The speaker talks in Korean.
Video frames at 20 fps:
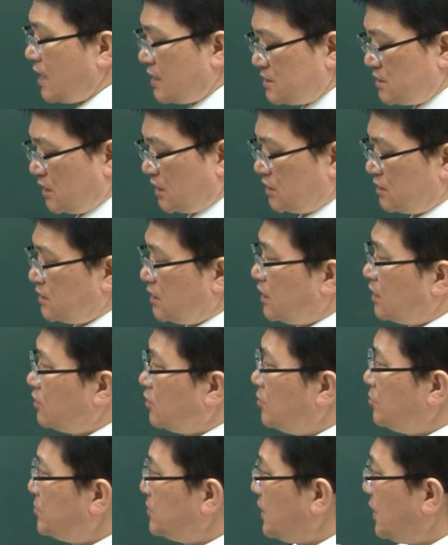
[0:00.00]
대한 얘기를
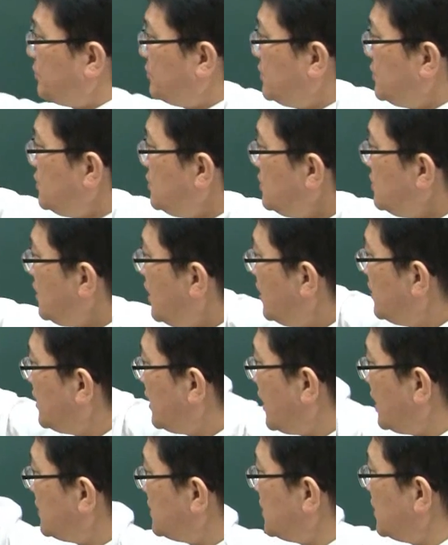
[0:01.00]
하는 겁니다 T에
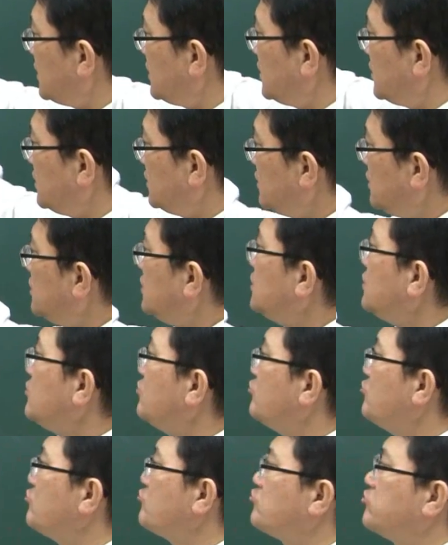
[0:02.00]
대한 얘기
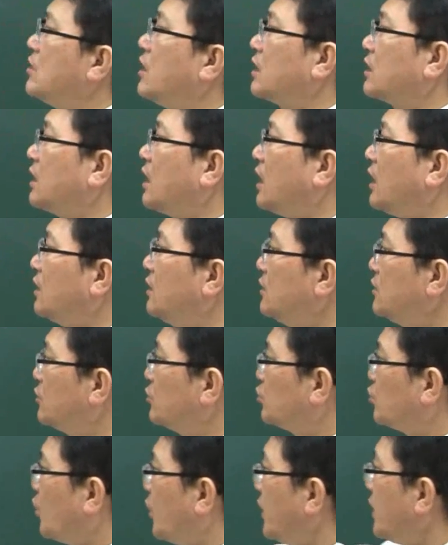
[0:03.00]
T를 구하라
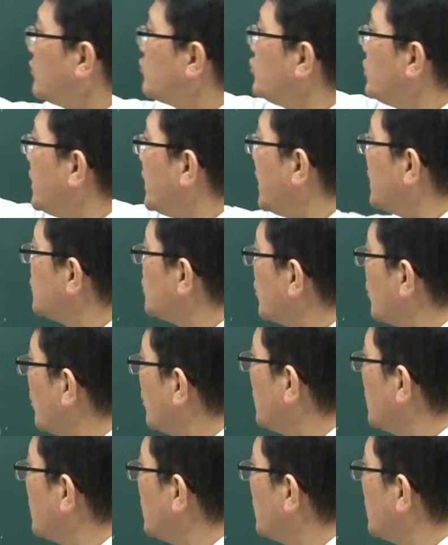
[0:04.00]
그또 해고해야죠.